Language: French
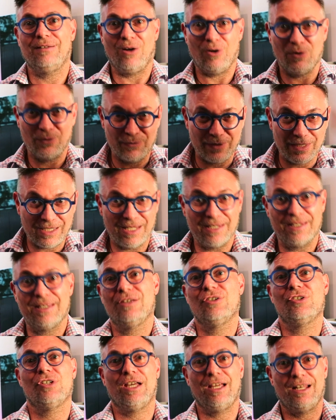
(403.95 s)
enlever la
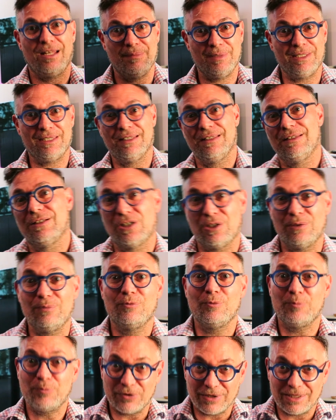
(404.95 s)
neige à la mitaine comme
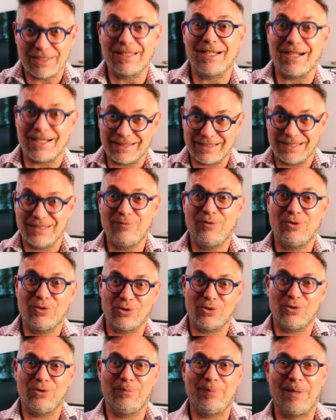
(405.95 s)
vous pourriez gratter
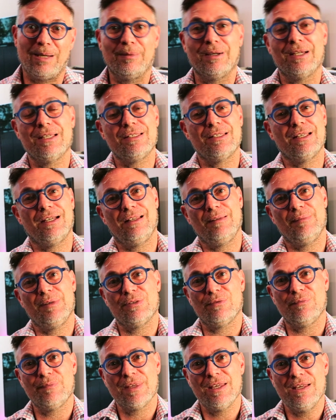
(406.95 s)
votre pare-brise à la
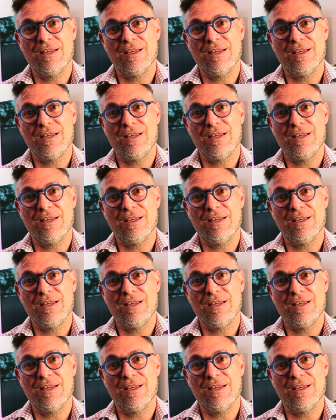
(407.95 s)
maison.